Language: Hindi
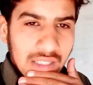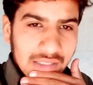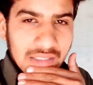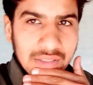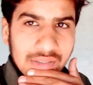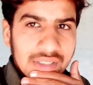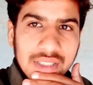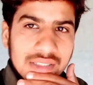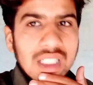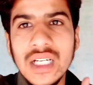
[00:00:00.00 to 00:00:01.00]
थर्टी
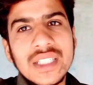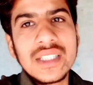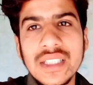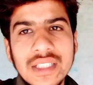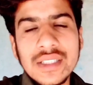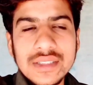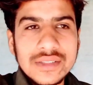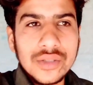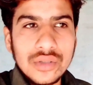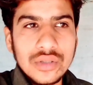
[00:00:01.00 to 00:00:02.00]
थर्टी
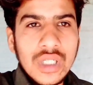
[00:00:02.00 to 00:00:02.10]
जो